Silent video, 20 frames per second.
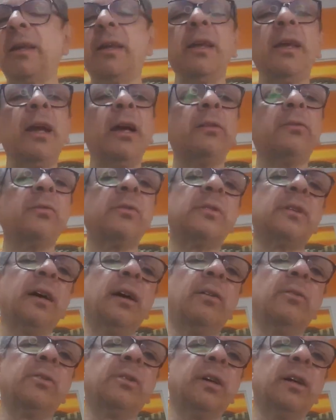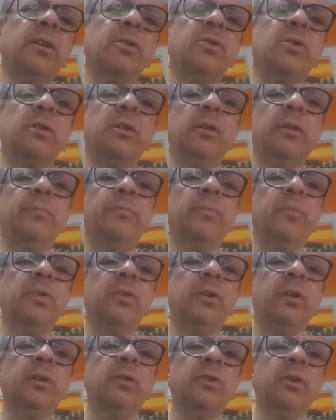500 anos antes de,
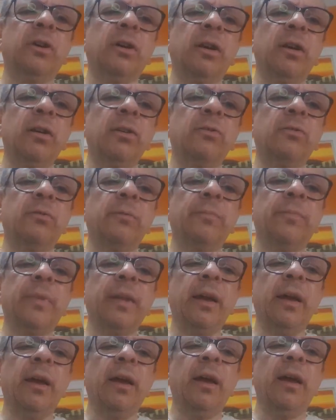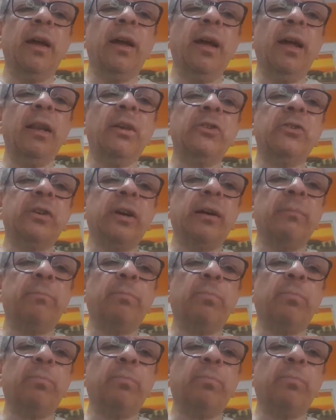de, de Cristo, ele já